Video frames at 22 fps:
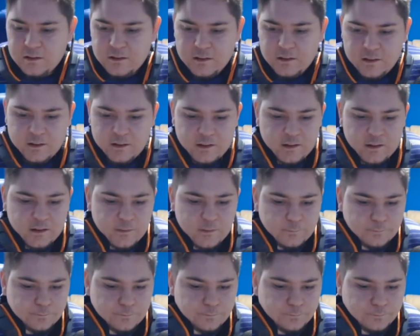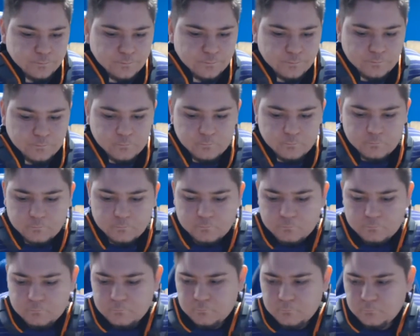Ehm...
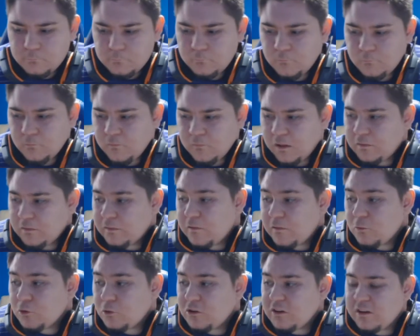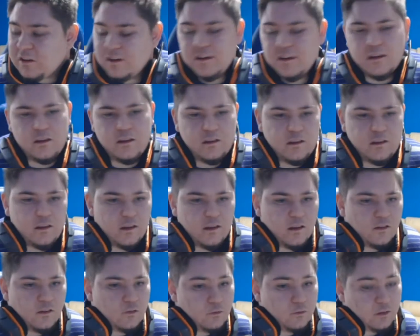Devo dire
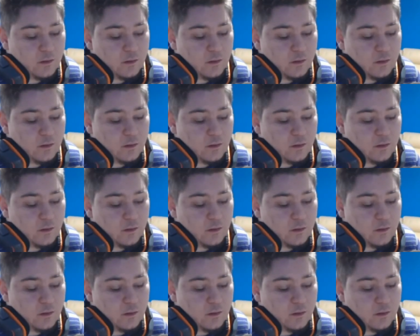che sono